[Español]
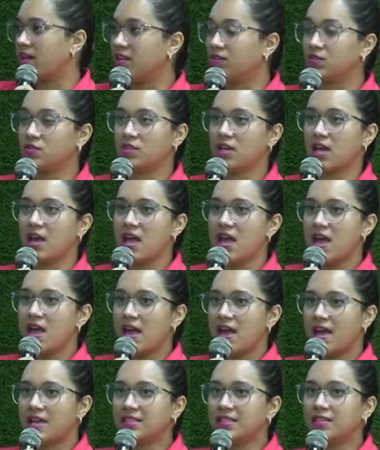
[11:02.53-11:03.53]
Entonces,
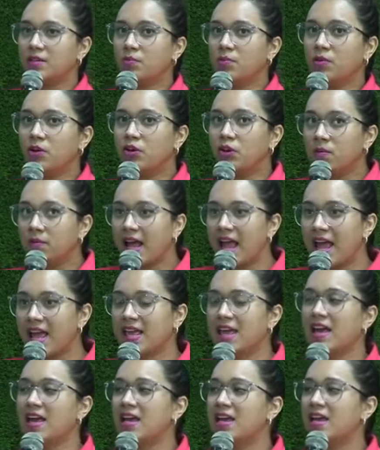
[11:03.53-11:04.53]
ese tipo de nombre hay
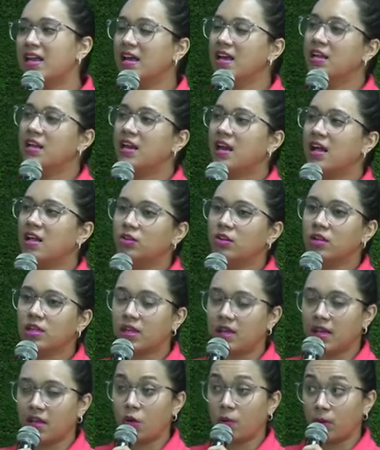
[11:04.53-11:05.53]
que ir generando de
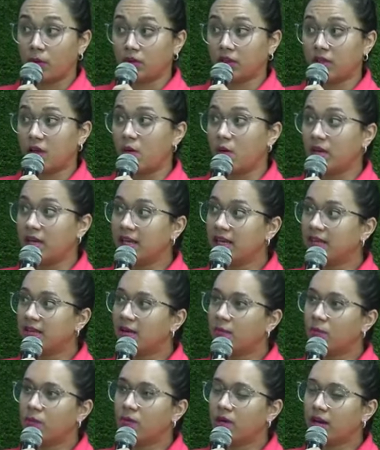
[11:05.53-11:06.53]
que los
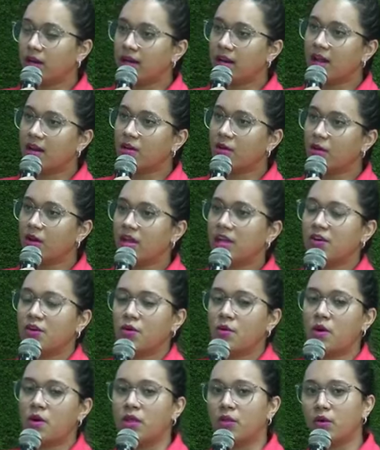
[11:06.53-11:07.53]
protagonistas busquen algo
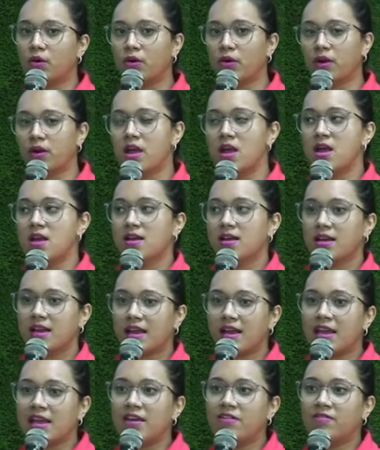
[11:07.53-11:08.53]
innovador,
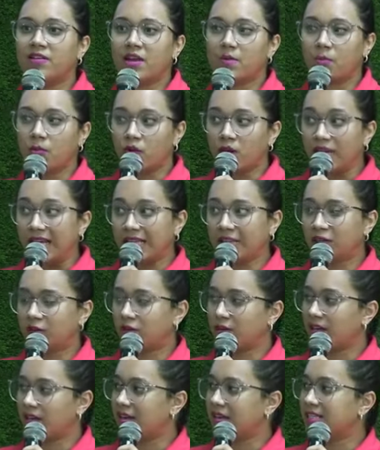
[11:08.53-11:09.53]
creíble,
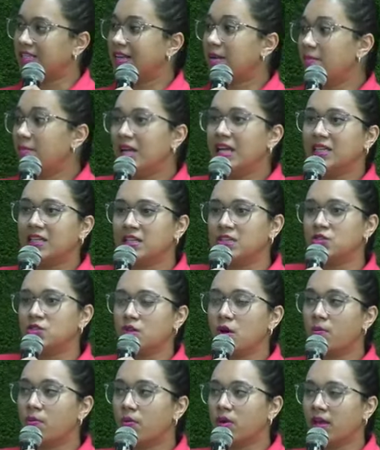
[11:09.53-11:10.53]
bonito, que llame la
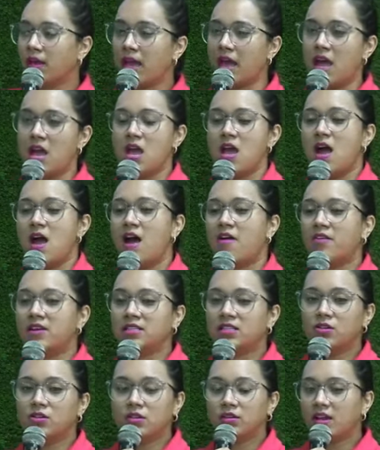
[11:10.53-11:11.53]
atención, porque a
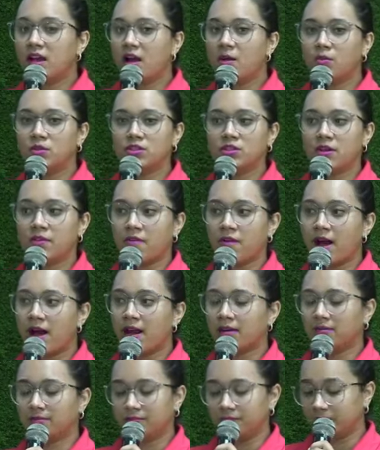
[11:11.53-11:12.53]
veces nos dejamos
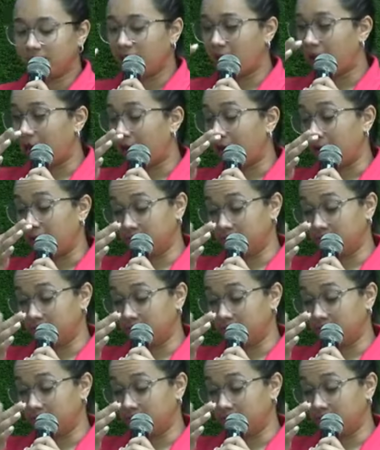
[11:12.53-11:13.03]
llevar eh,